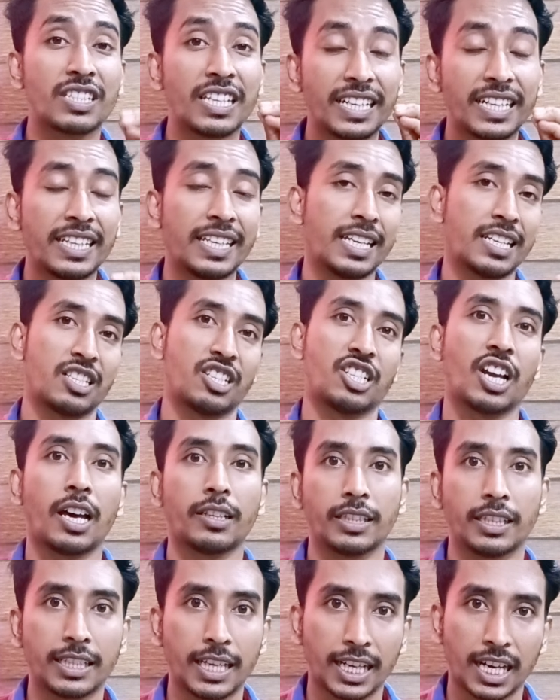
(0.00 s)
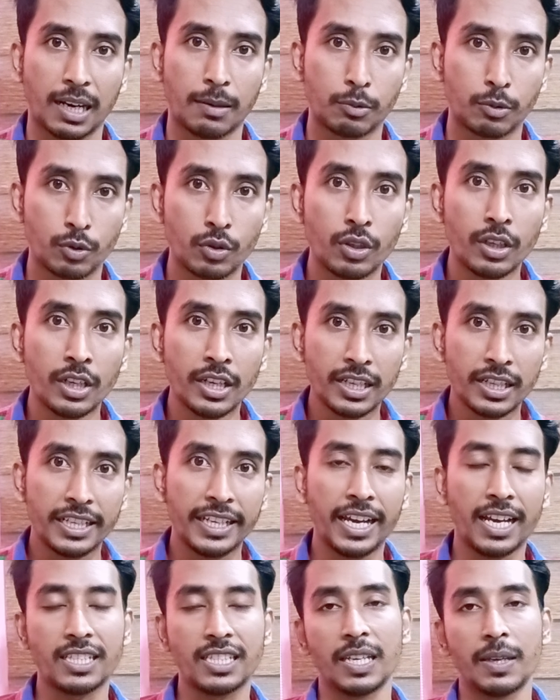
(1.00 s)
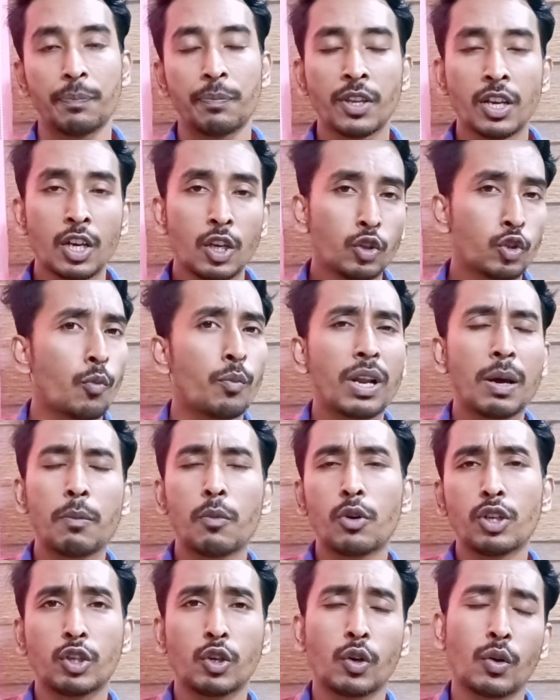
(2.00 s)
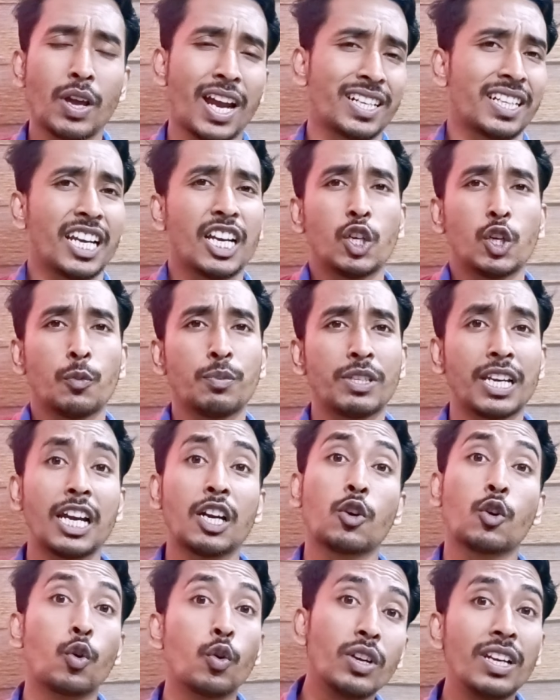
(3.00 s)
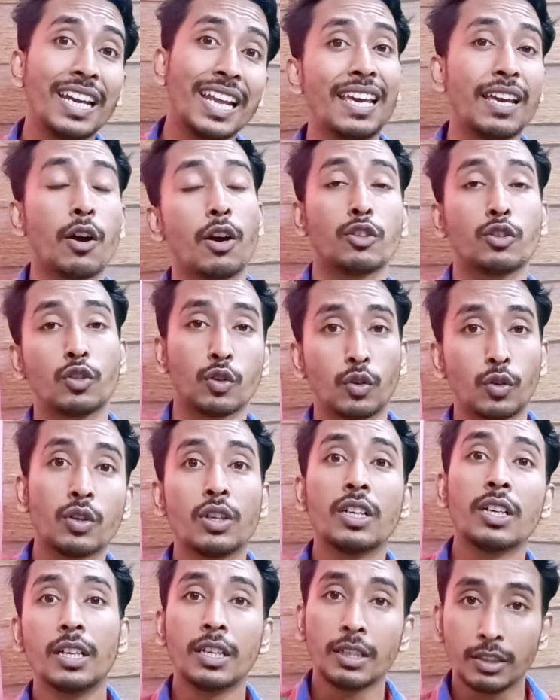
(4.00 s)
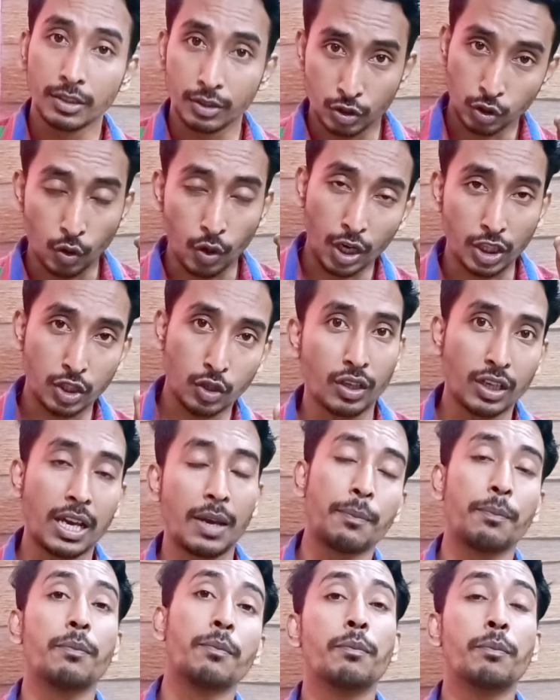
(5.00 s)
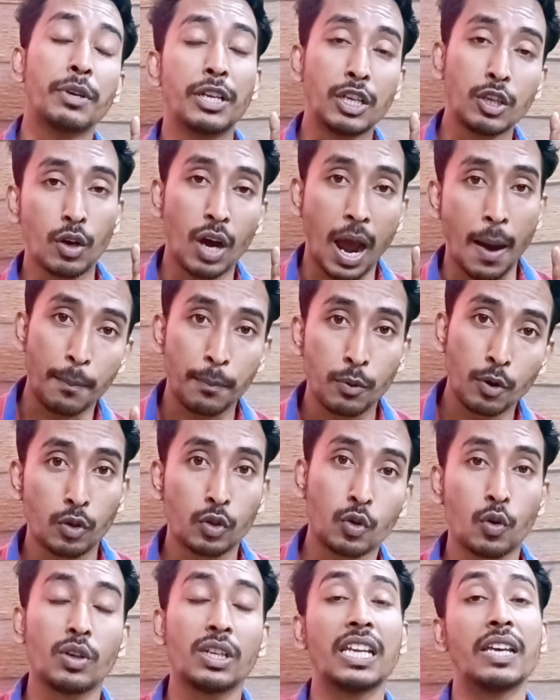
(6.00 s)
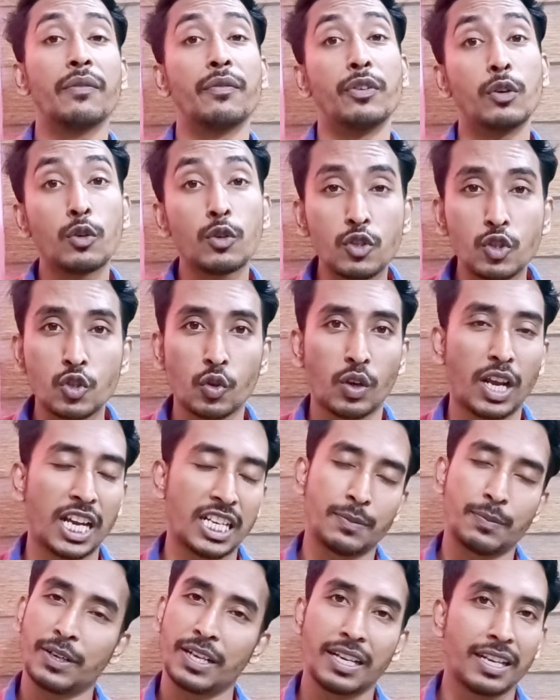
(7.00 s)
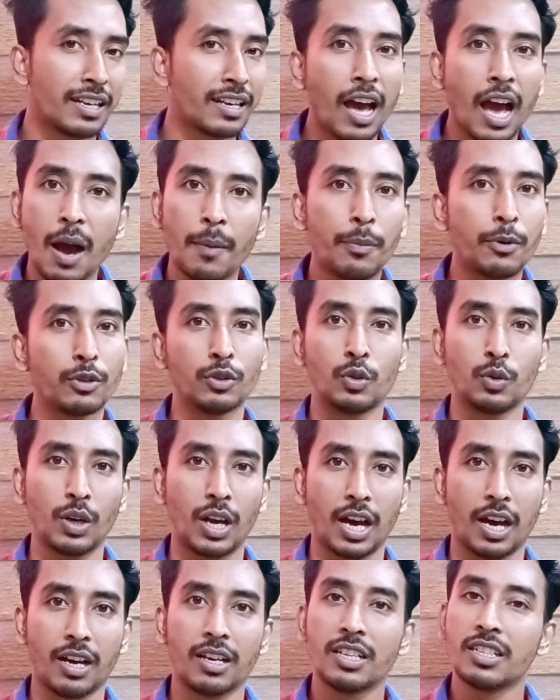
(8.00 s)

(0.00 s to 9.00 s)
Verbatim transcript: সেটিংয়ের সাথে দেখাবো ঠিক আছে তোমরা মনে করো একটা ইউটিউব চ্যানেল খুললেই হয়তো সঙ্গে সঙ্গে ভিডিও আপলোড করলে ভিউজ চলে আসবে না বন্ধুরা